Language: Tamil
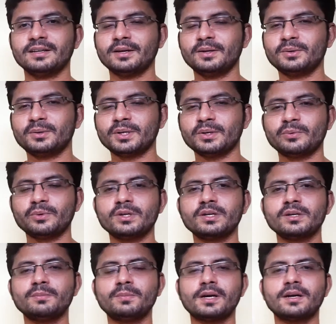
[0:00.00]
என்னுடைய
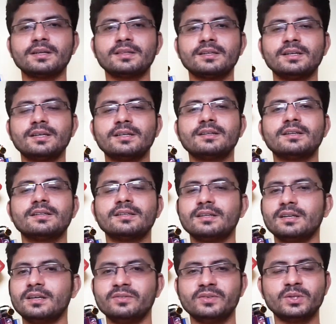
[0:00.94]
ஊருக்கு பக்கத்தில்
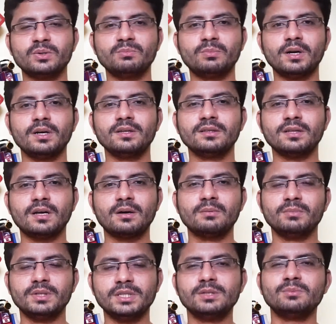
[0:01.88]
இருக்கிறதெல்லாம் வெறும் பள்ளம் தான்
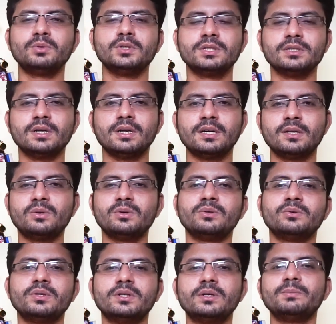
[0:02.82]
மிஞ்சி போச்சுன்னா
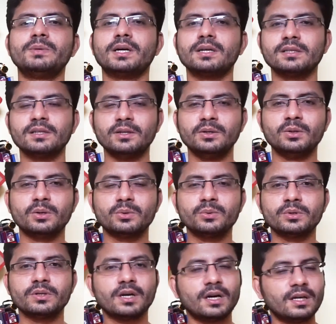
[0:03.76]
என்னுடைய ஊருக்கு பக்கத்தில் இன்னொரு
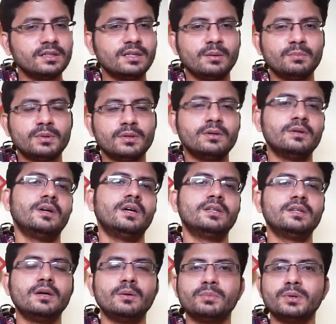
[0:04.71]
ஊர் அதுக்கப்புறம்
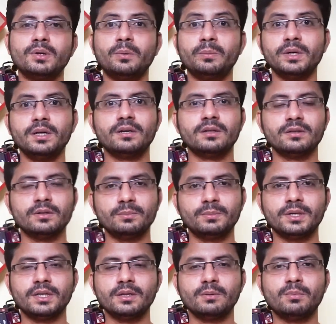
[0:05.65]
அதுக்கப்புறம் அப்படின்றது
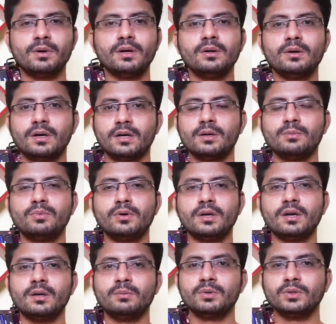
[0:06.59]
பெரிய பள்ளம் அங்கே
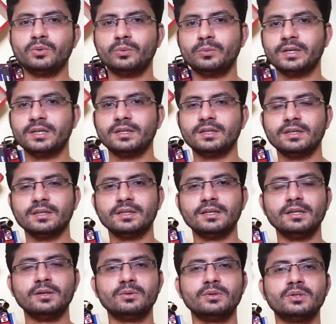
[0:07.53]
போனால் நம்ம துபகடீர்னு
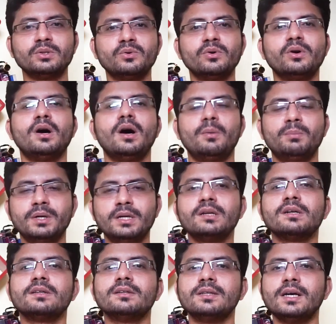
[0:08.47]
கீழே விழுத்துருவோம்
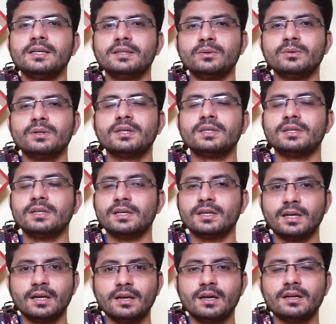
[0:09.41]
அப்படின்றது தான் இந்த உலகத்தில்
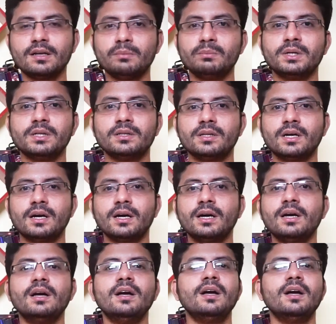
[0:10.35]
இருக்க எல்லாரும் நம்பிட்டு இருந்தாங்க